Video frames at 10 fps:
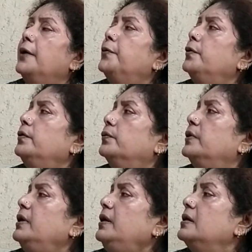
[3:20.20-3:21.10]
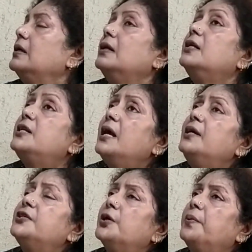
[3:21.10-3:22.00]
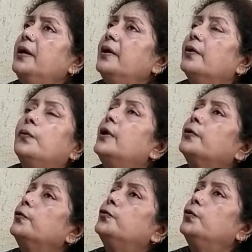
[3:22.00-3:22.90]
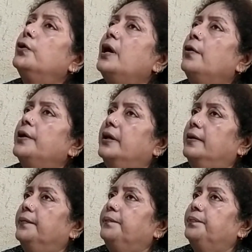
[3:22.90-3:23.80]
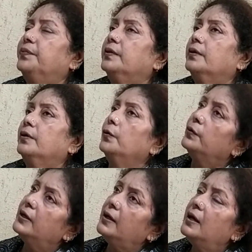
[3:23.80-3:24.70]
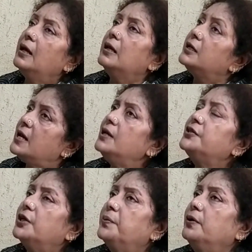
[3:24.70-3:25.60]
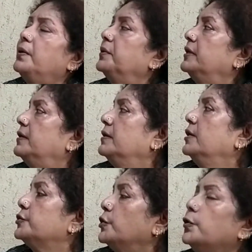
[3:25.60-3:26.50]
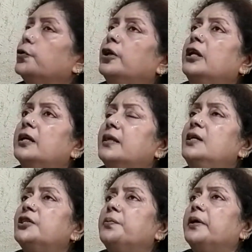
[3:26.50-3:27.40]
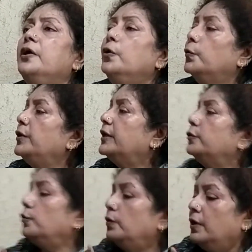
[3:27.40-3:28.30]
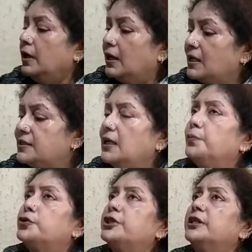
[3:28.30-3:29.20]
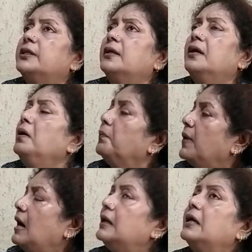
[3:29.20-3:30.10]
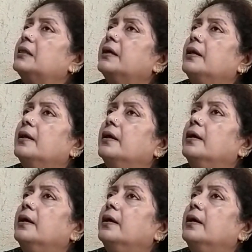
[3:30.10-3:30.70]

এবং উনি লিডার হিসেবে ওনার কোনো তুলনা হয় উনি লিডার হিসেবে আমাদের সংগঠনের নেতা হিসেবে উনি কিন্তু রাস্তায় বসে যেতেন মার খেতেন